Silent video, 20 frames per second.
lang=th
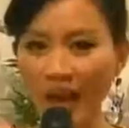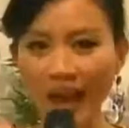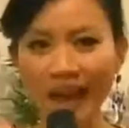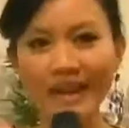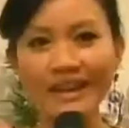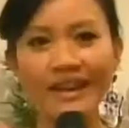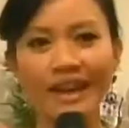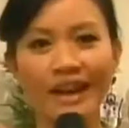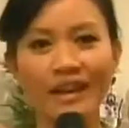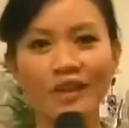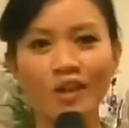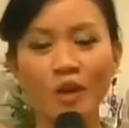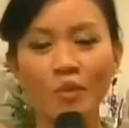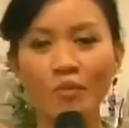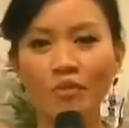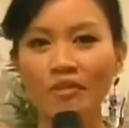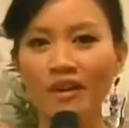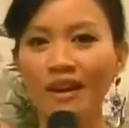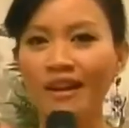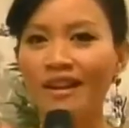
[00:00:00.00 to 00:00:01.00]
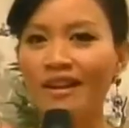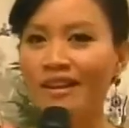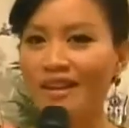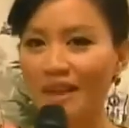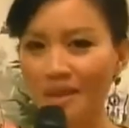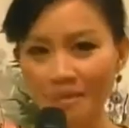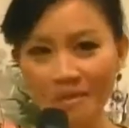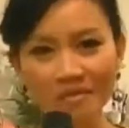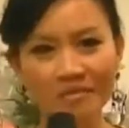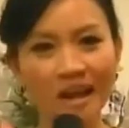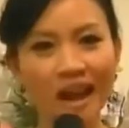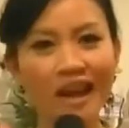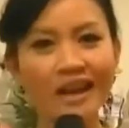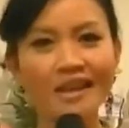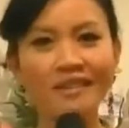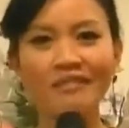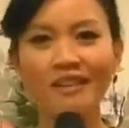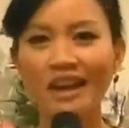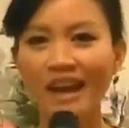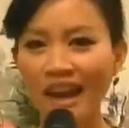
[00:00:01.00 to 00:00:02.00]
ค่ายใดเนาะบ่ว่า KPY
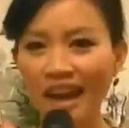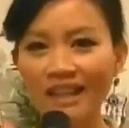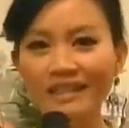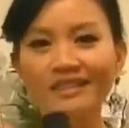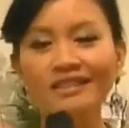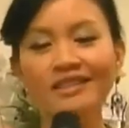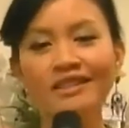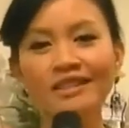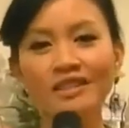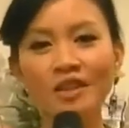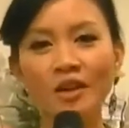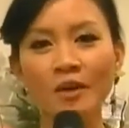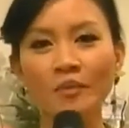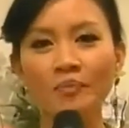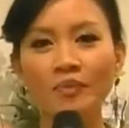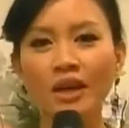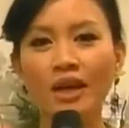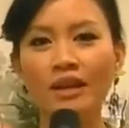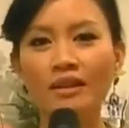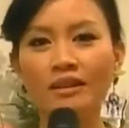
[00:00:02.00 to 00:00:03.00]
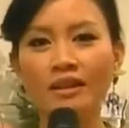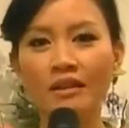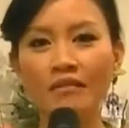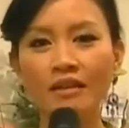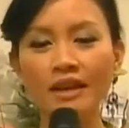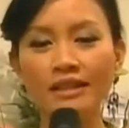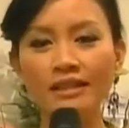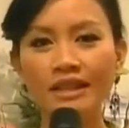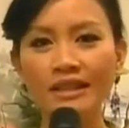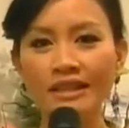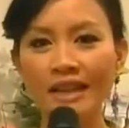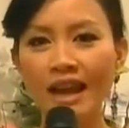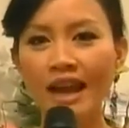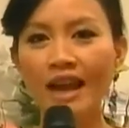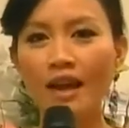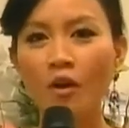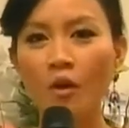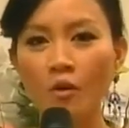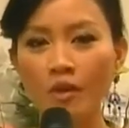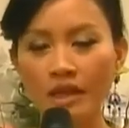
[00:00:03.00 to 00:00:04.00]
หรือว่าค่ายอื่นๆเนาะแต่ว่าสัญญา
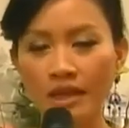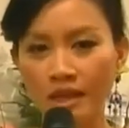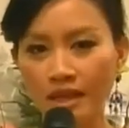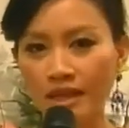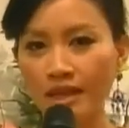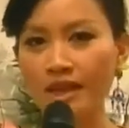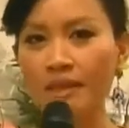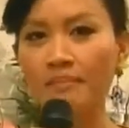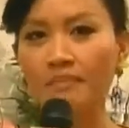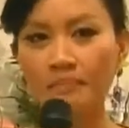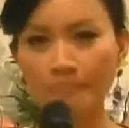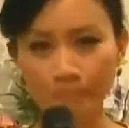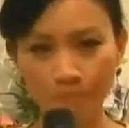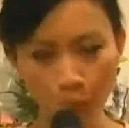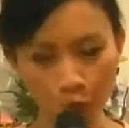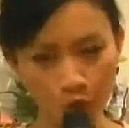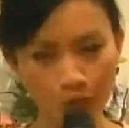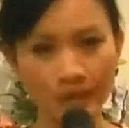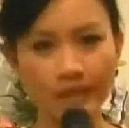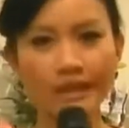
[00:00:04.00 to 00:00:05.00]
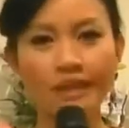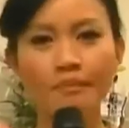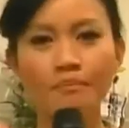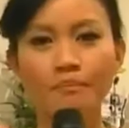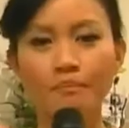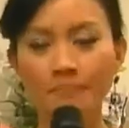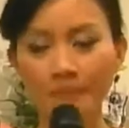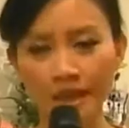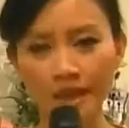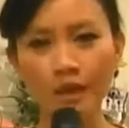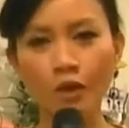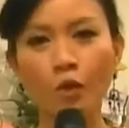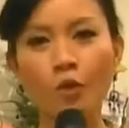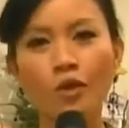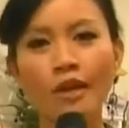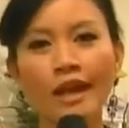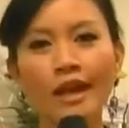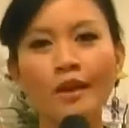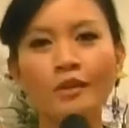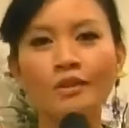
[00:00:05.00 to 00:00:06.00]
ของอินดี้ได้หมดเมดล
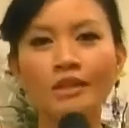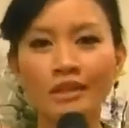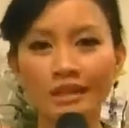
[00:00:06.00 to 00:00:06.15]
งแล้ว